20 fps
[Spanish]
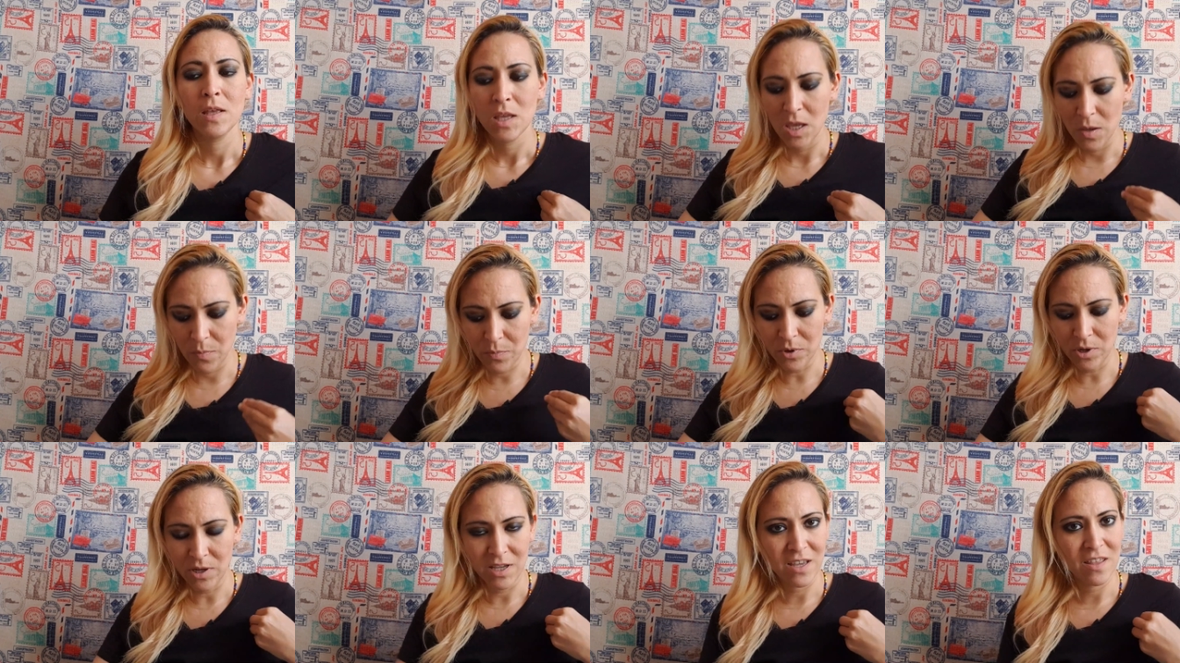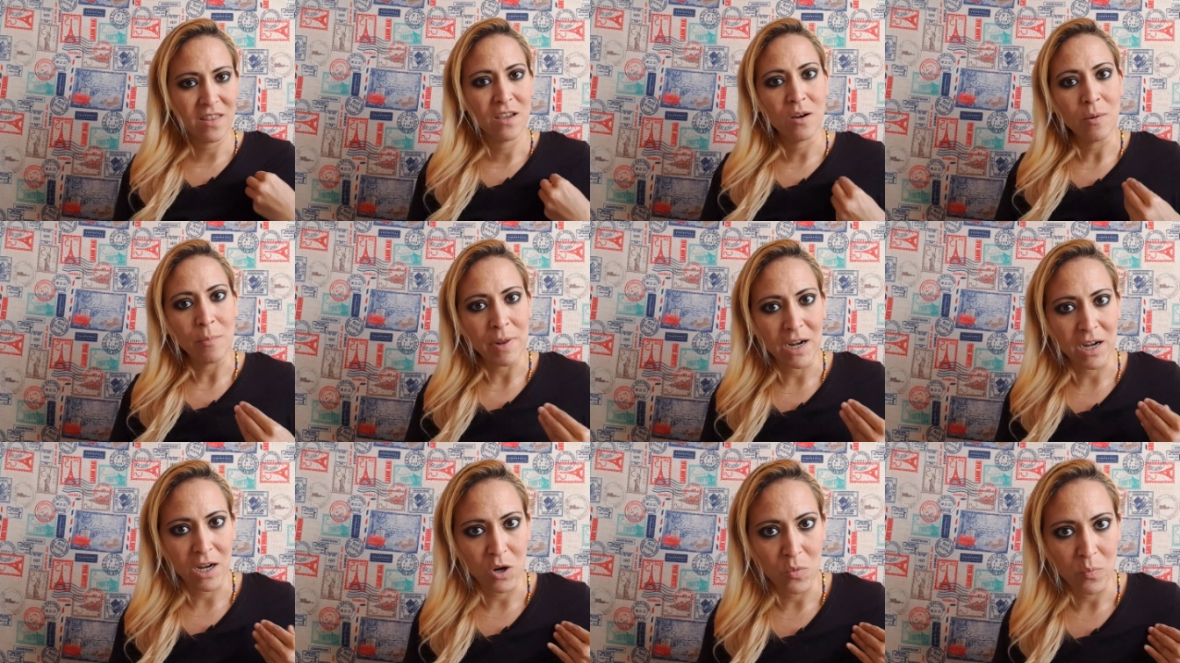¿Y por qué digo me
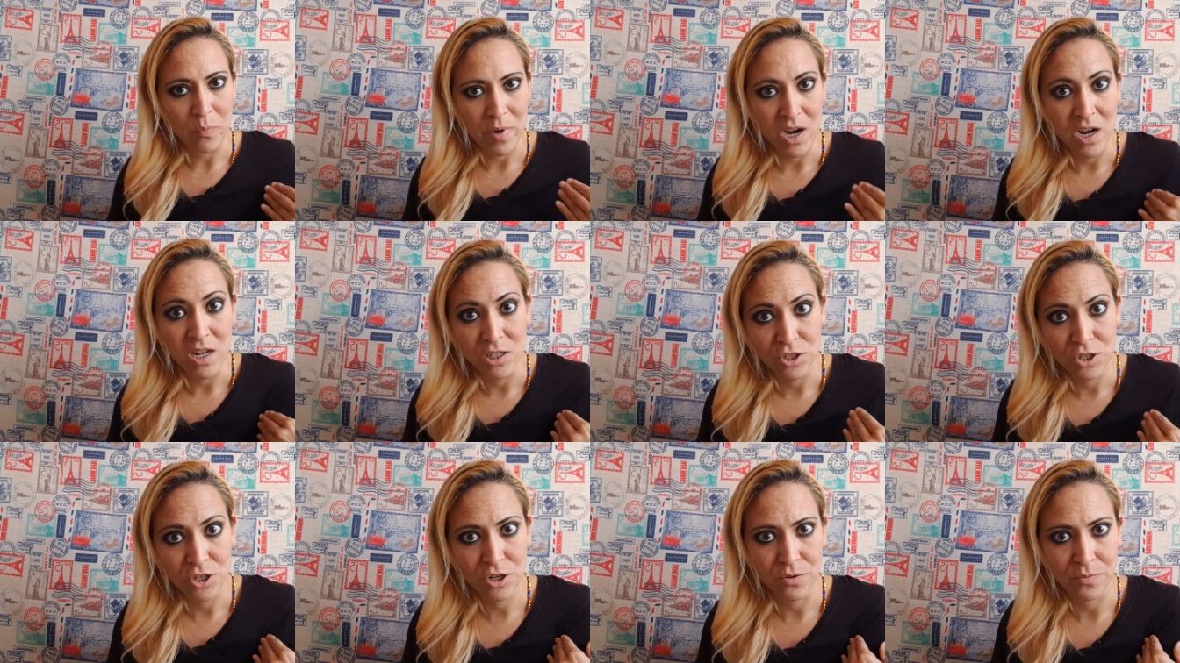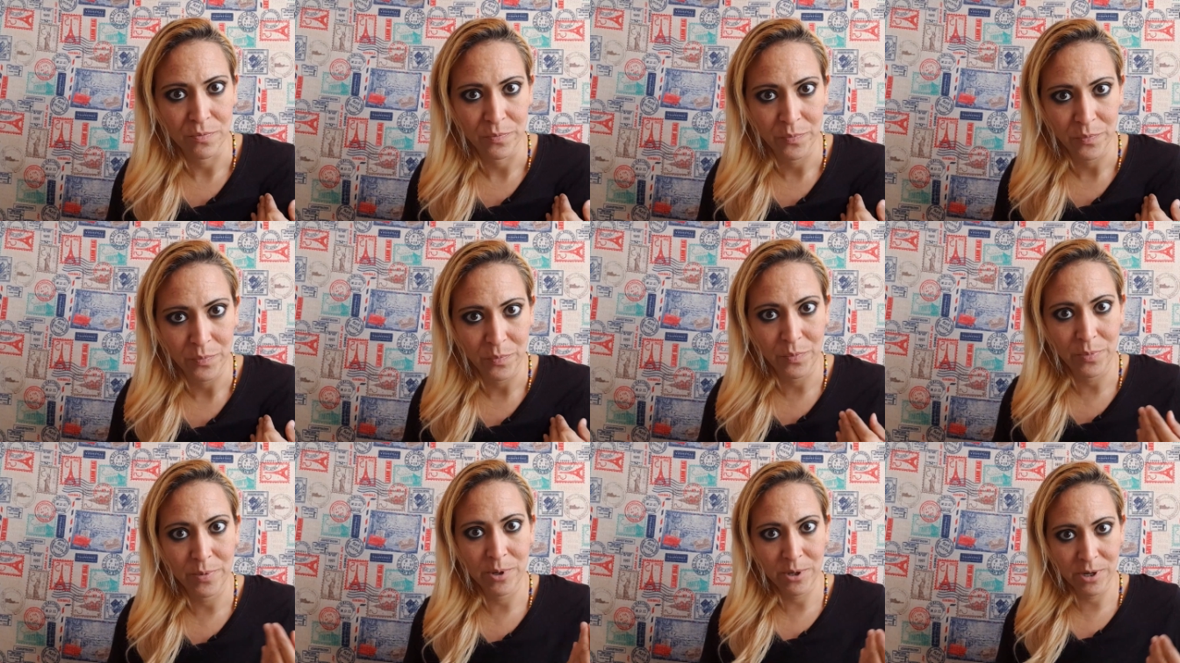recuperé yo?
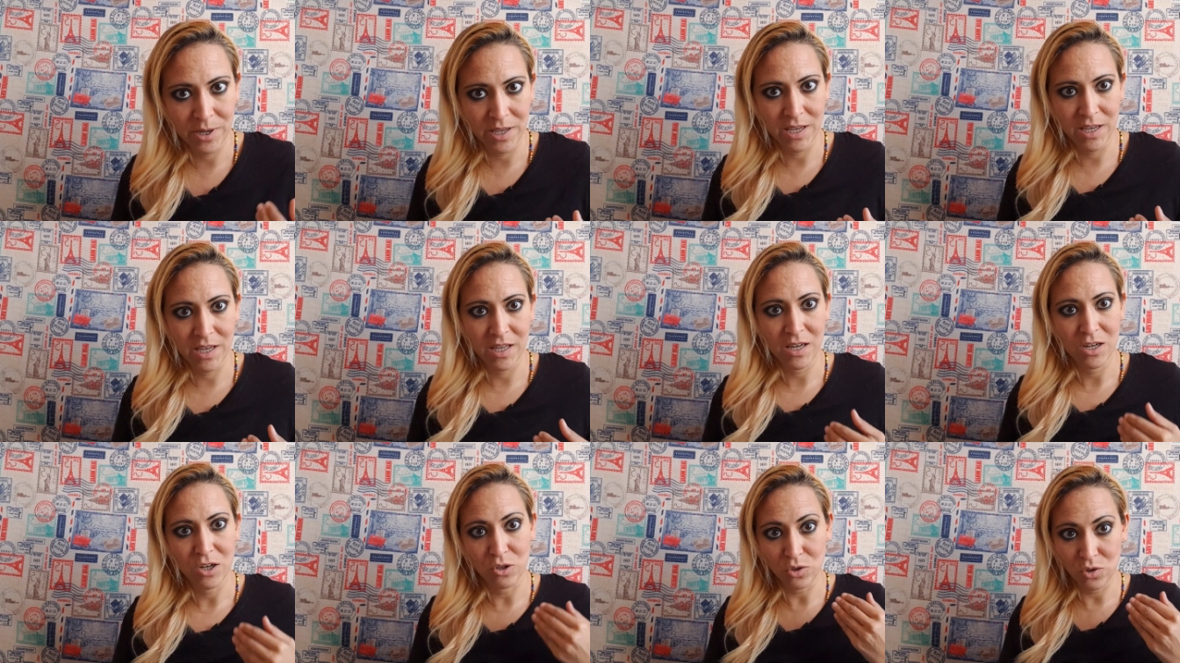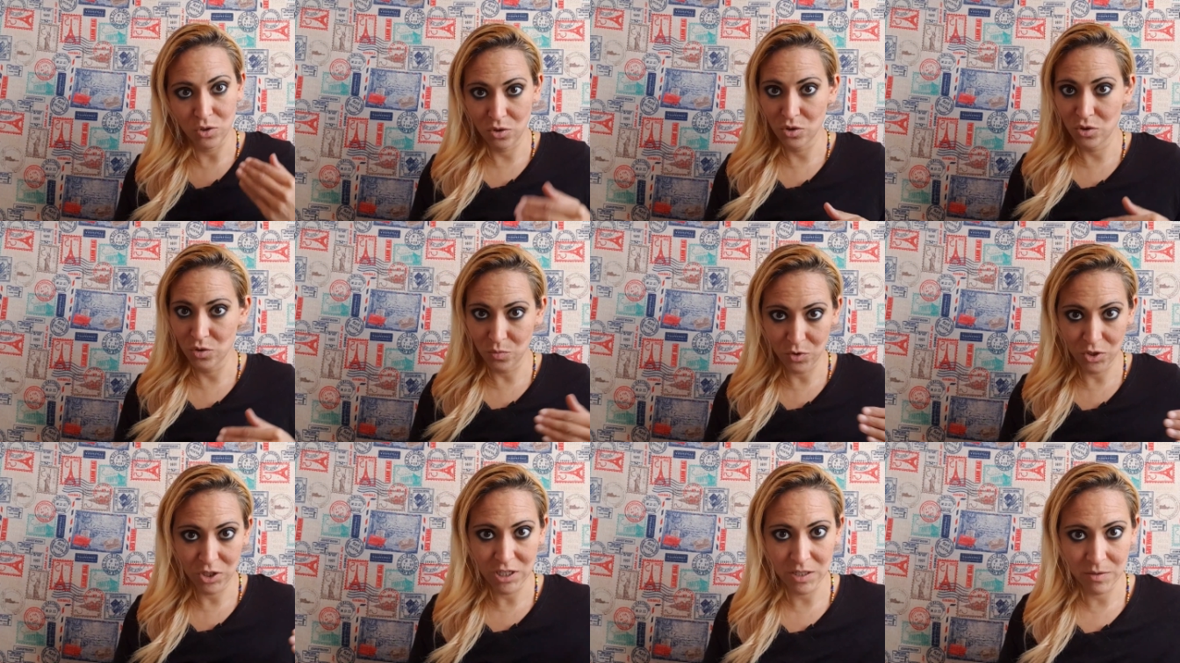Porque nosotros
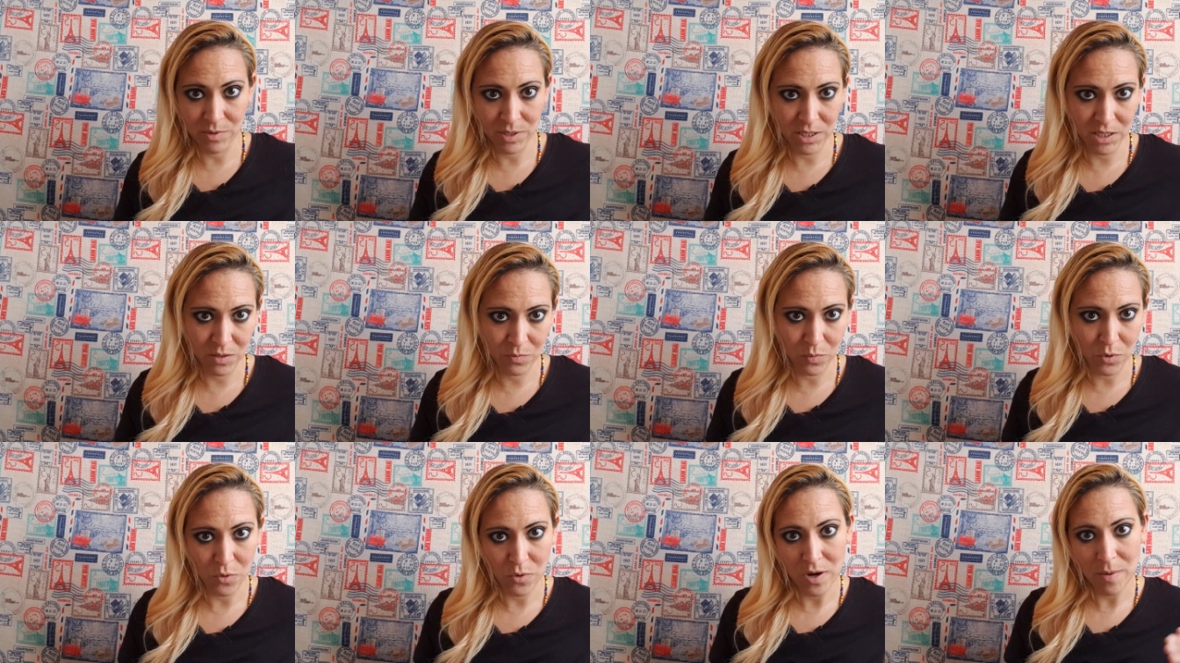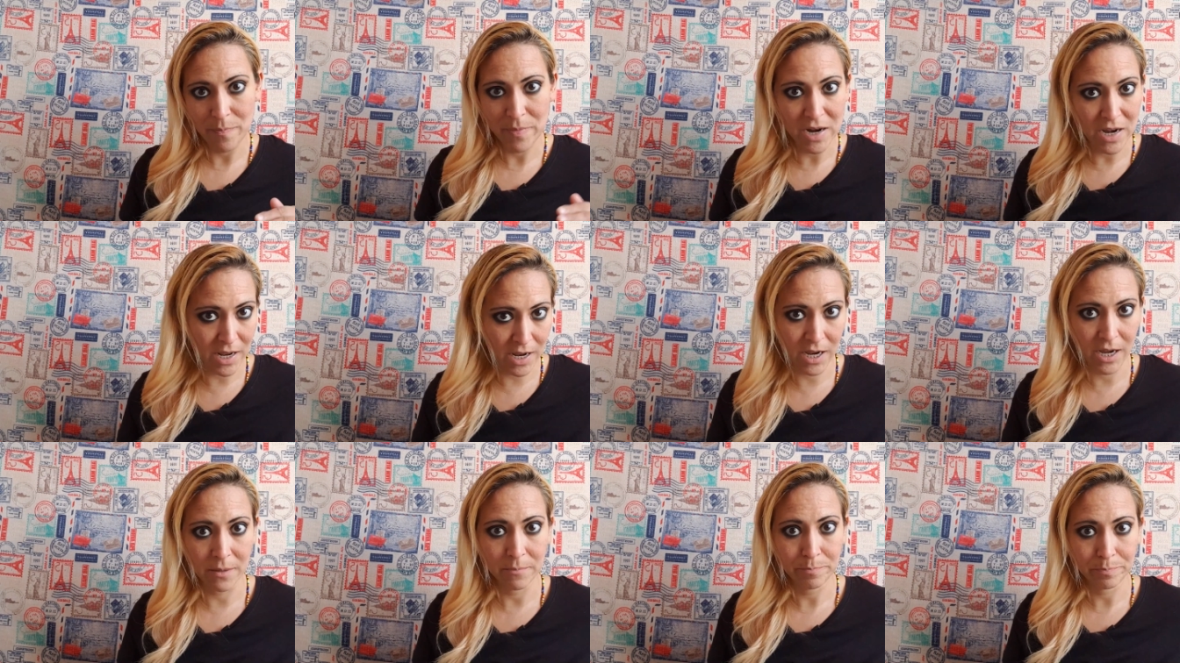muchas veces por una
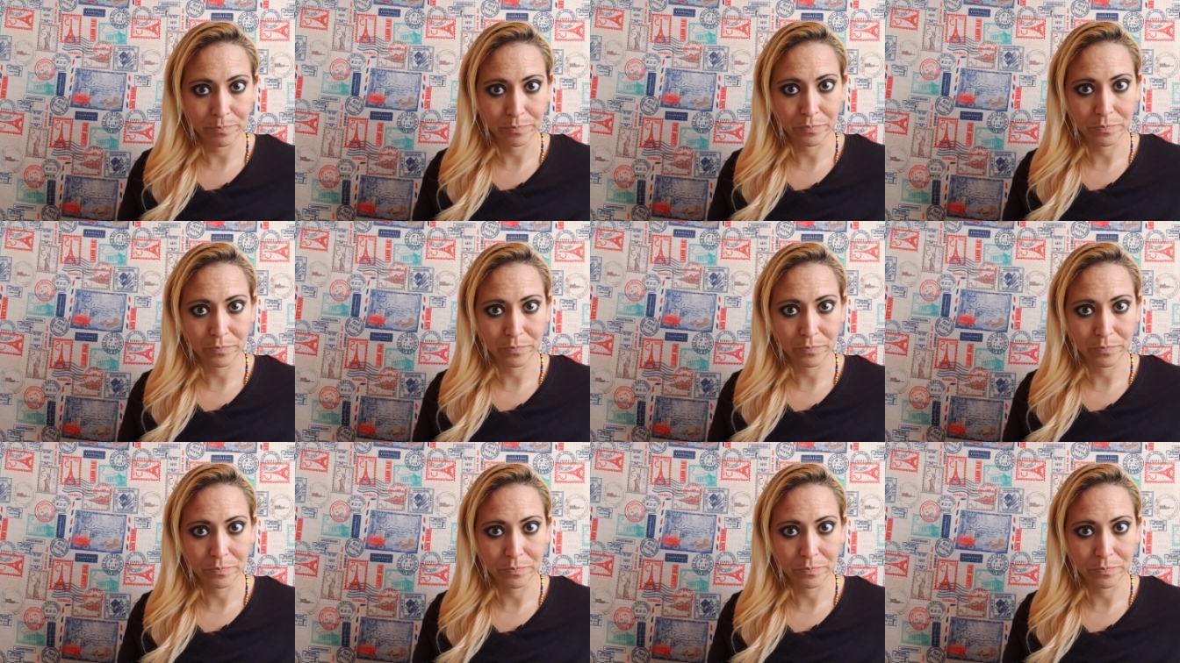pareja